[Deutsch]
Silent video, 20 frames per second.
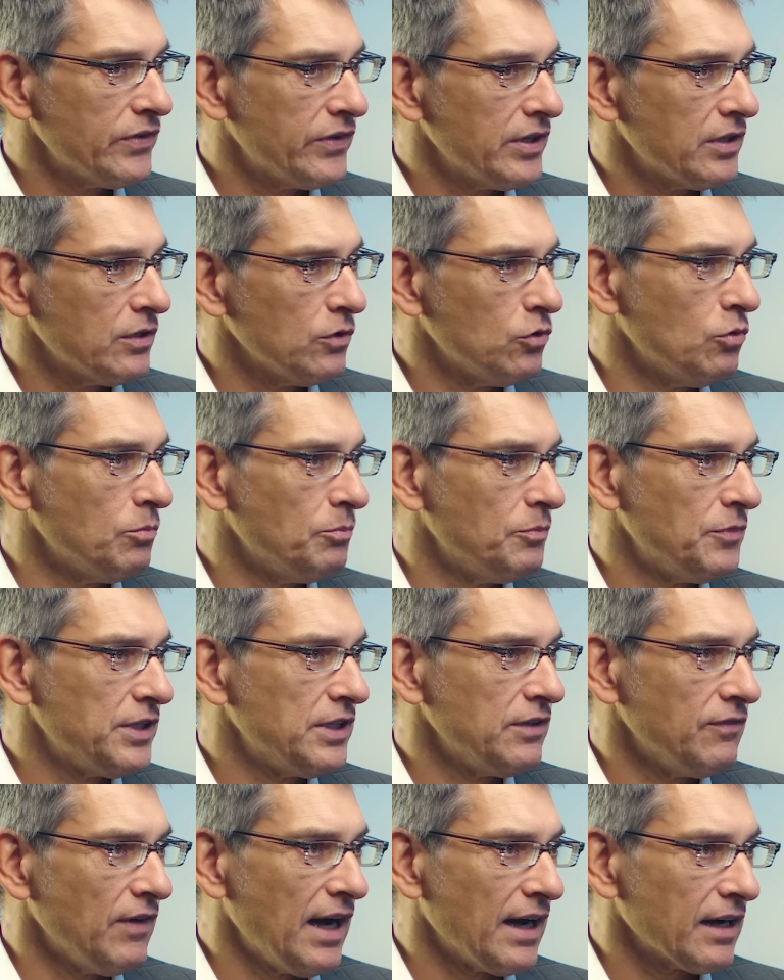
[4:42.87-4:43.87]
sich um
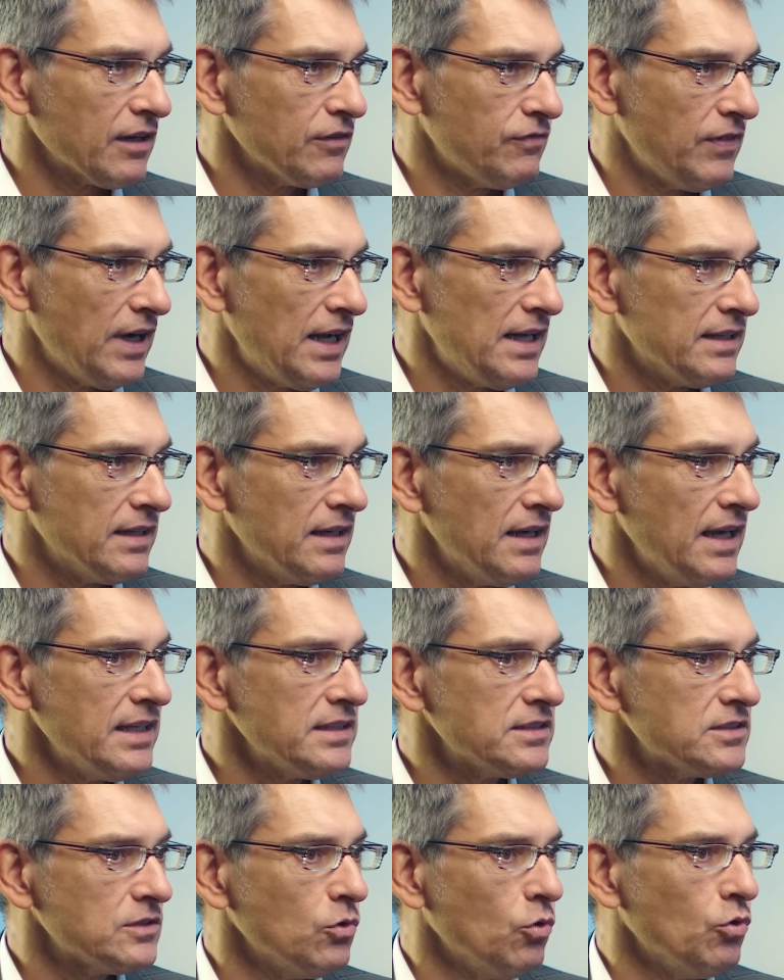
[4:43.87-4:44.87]
die Ware falten
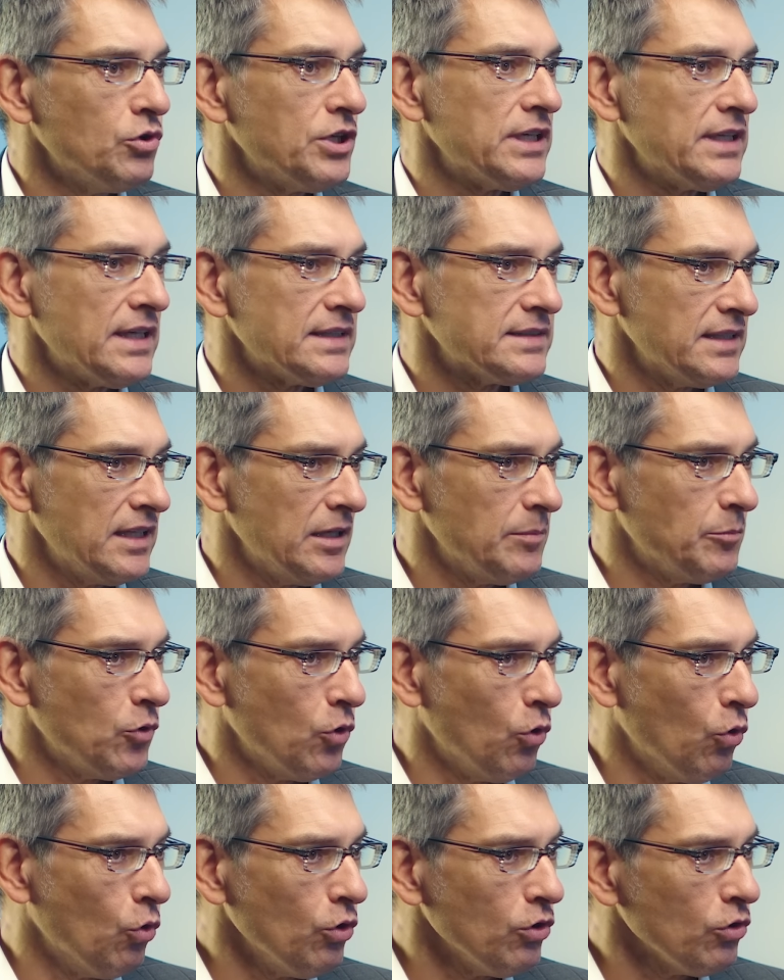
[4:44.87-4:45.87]
lässt, ohne dass
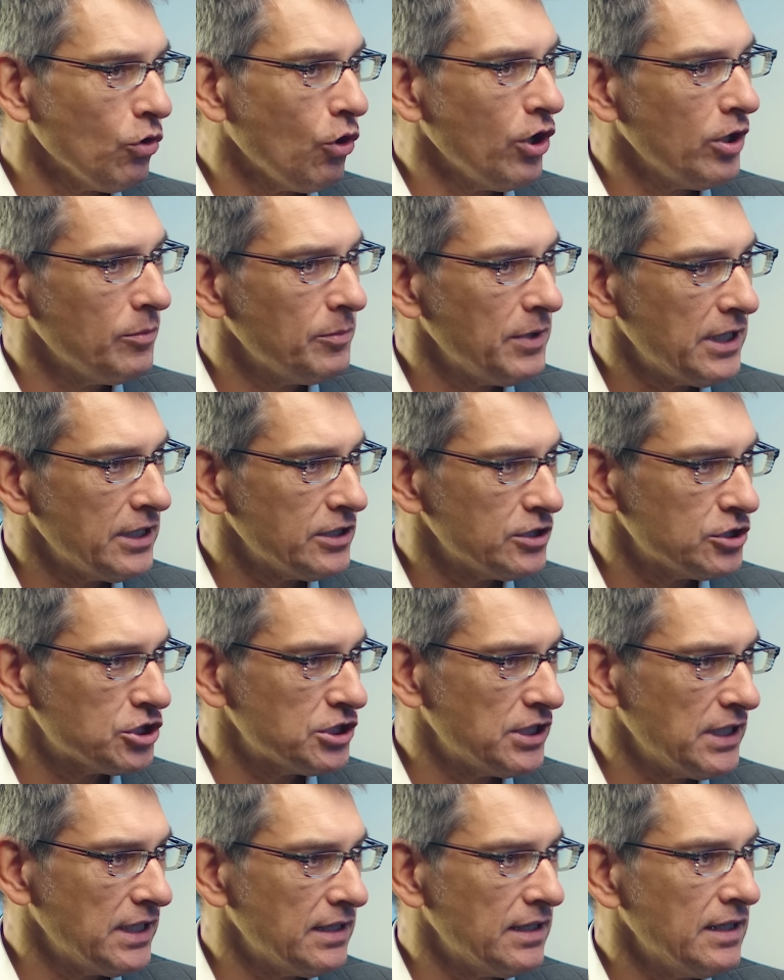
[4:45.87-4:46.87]
eben Hohlräume
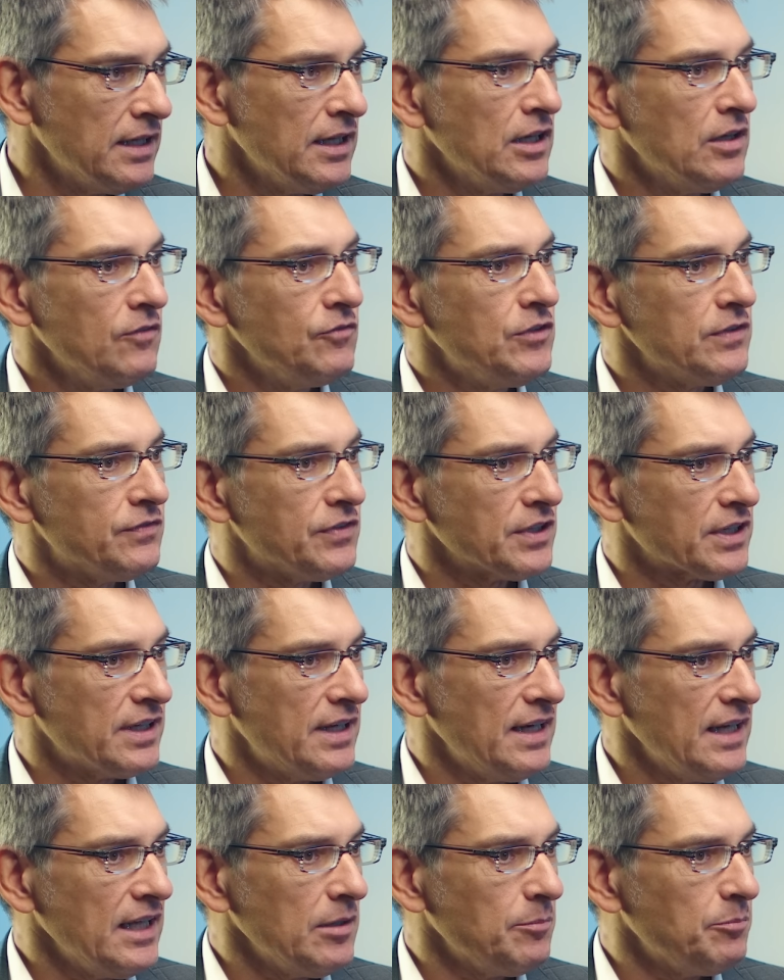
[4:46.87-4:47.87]
entstehen. Wir
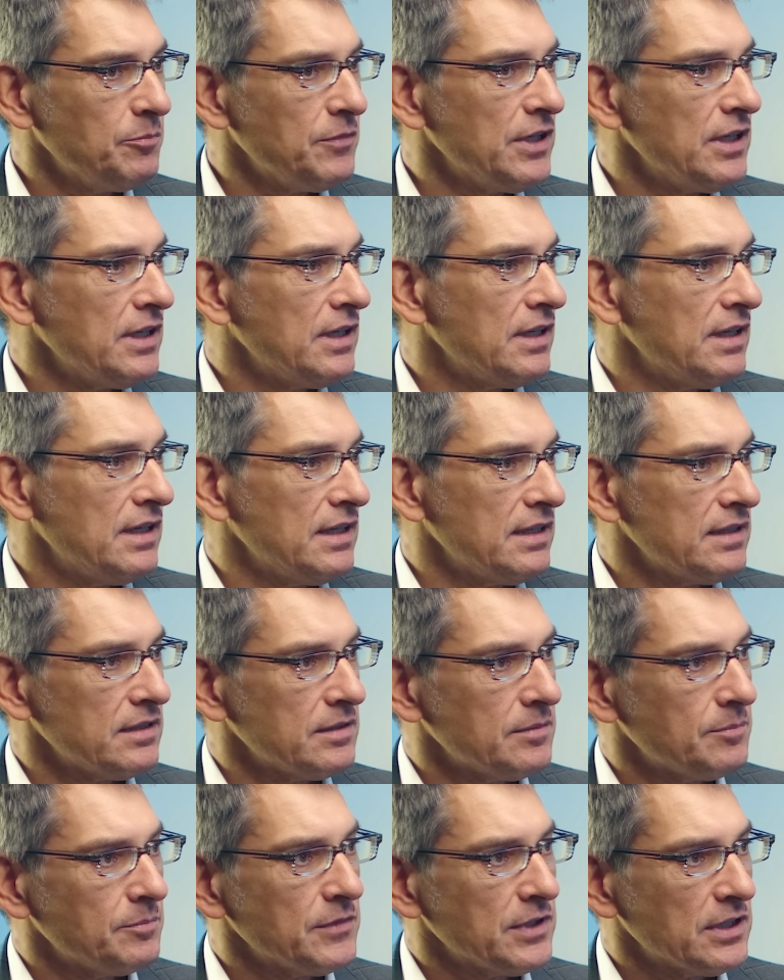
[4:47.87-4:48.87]
verkleben
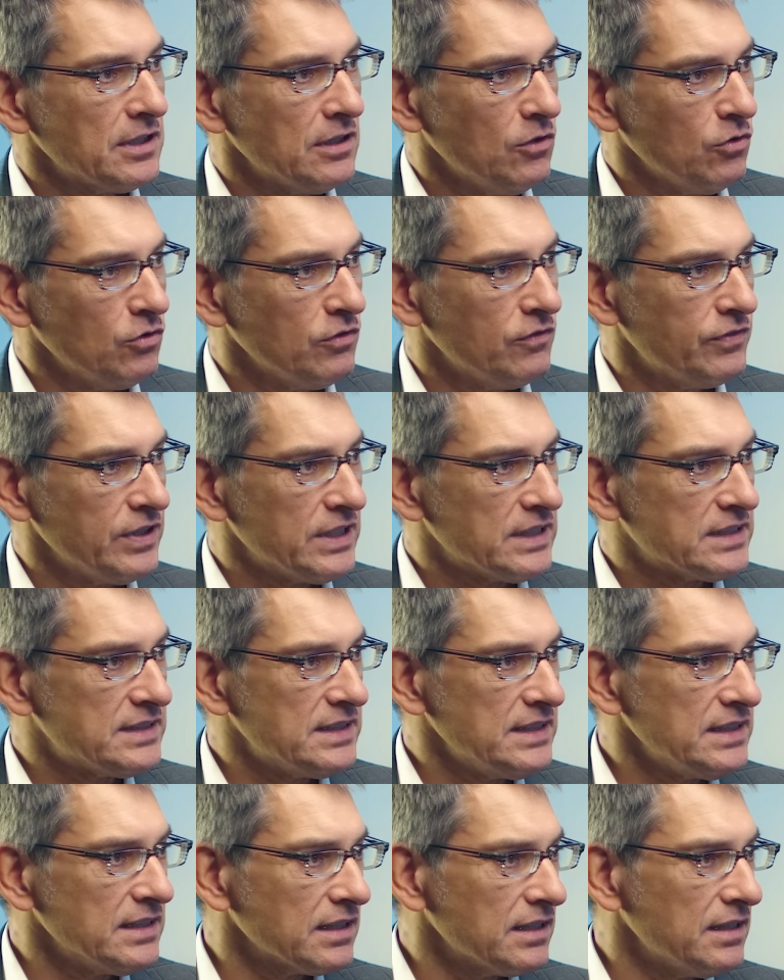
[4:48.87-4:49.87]
ähm, und
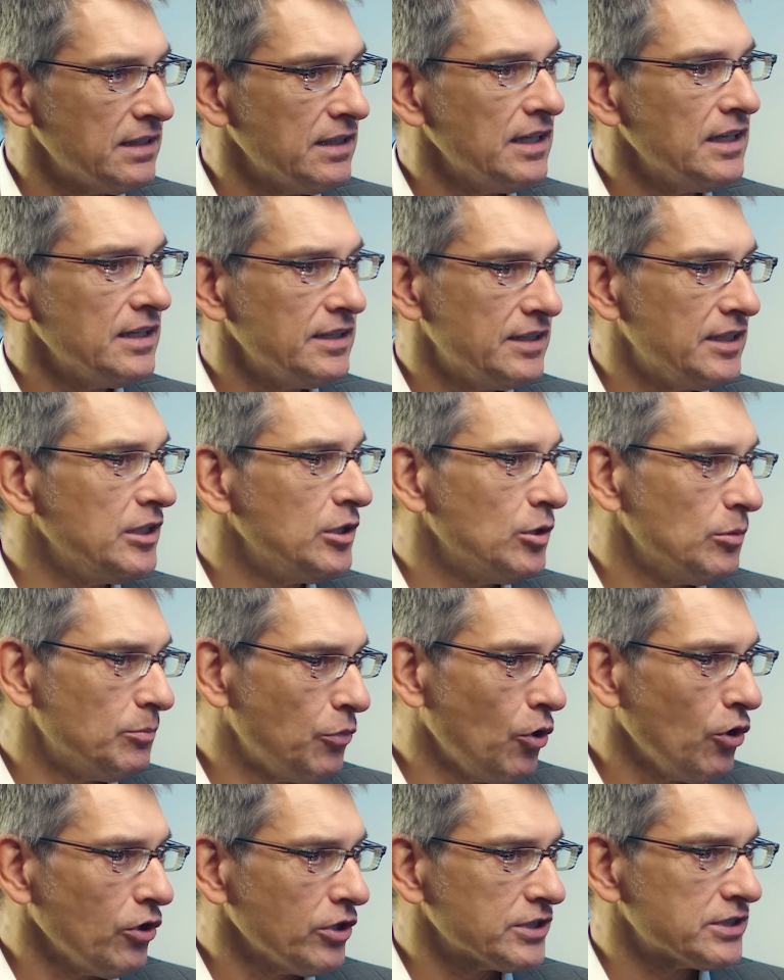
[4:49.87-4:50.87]
fixieren die
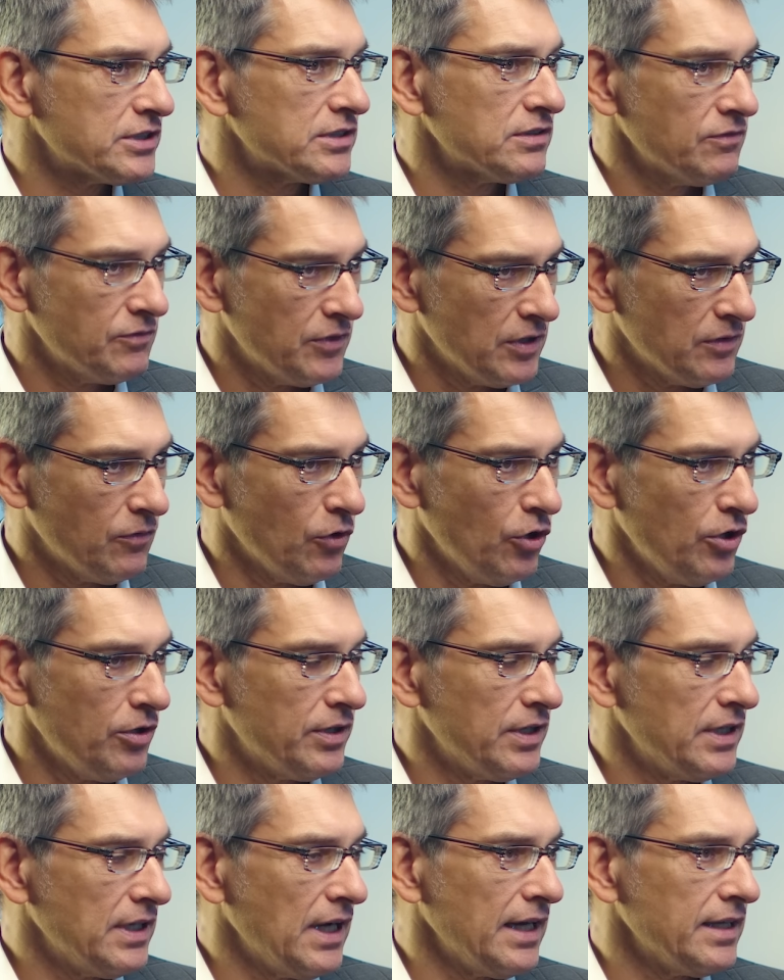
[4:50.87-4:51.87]
Box. Wir
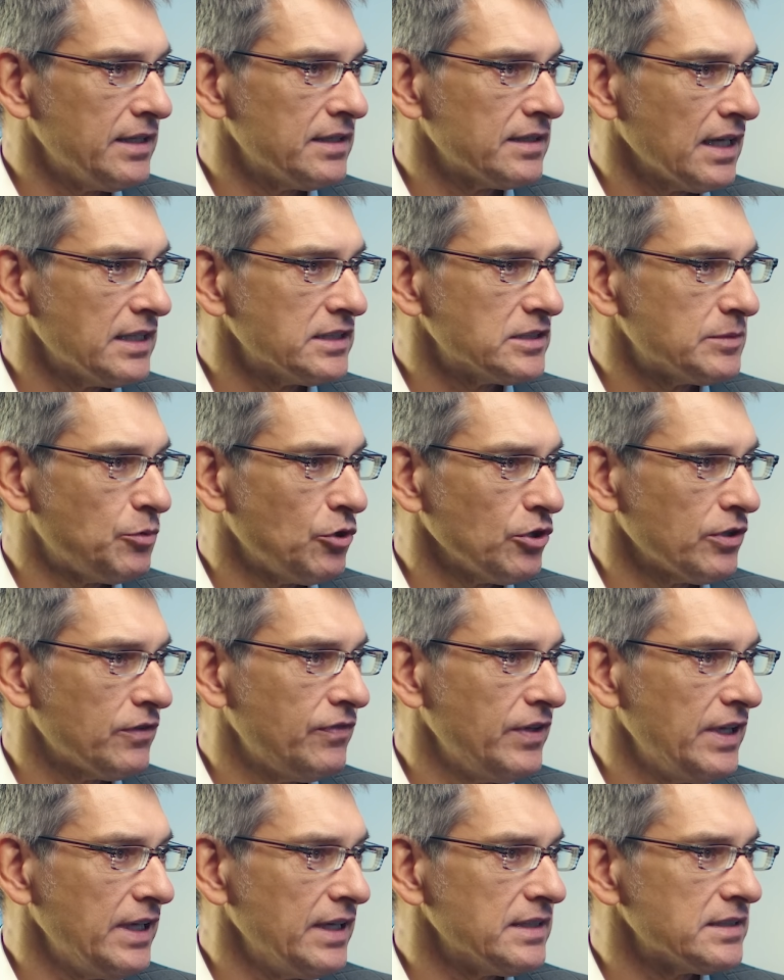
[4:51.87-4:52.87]
wollen ein
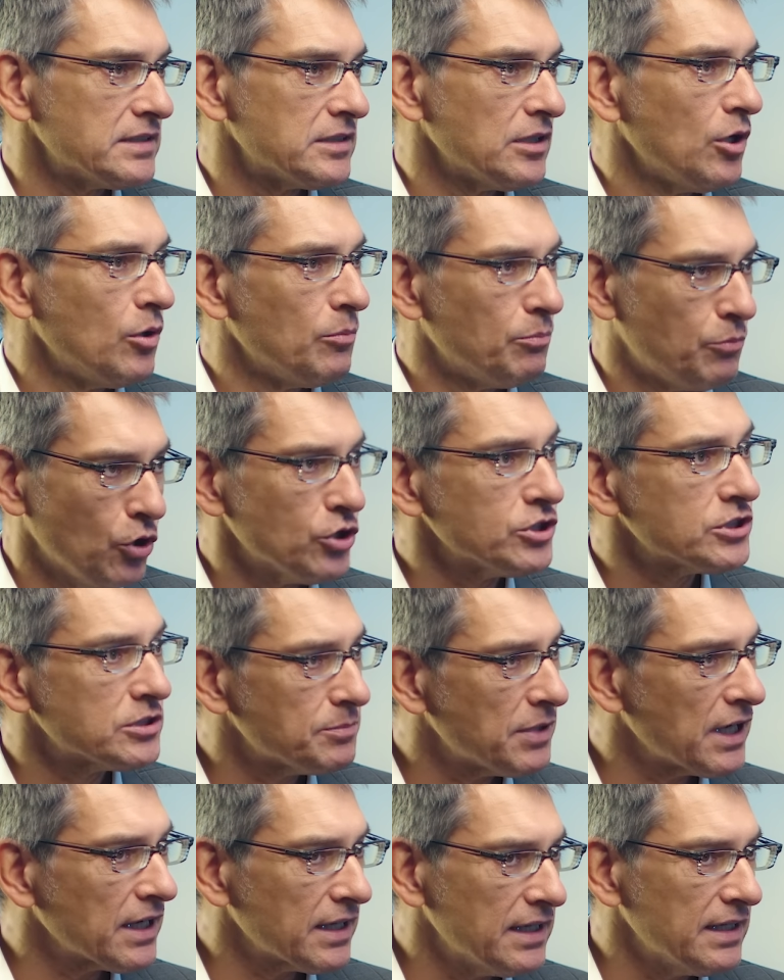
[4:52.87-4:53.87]
transportfähiges
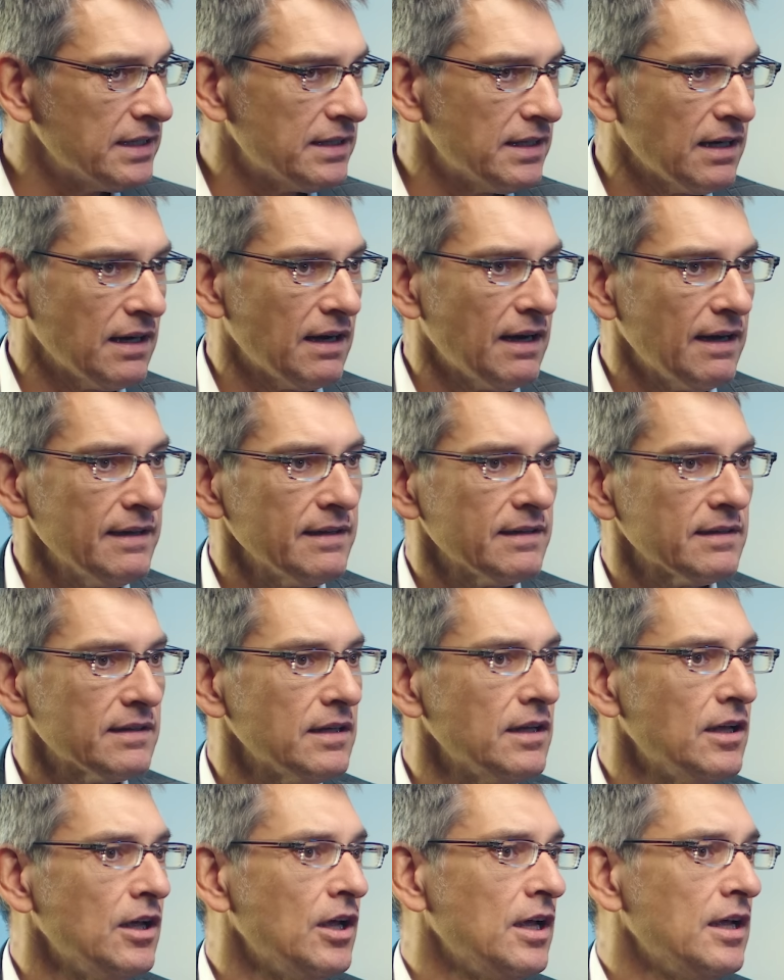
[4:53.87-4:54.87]
Postpaket erreichen.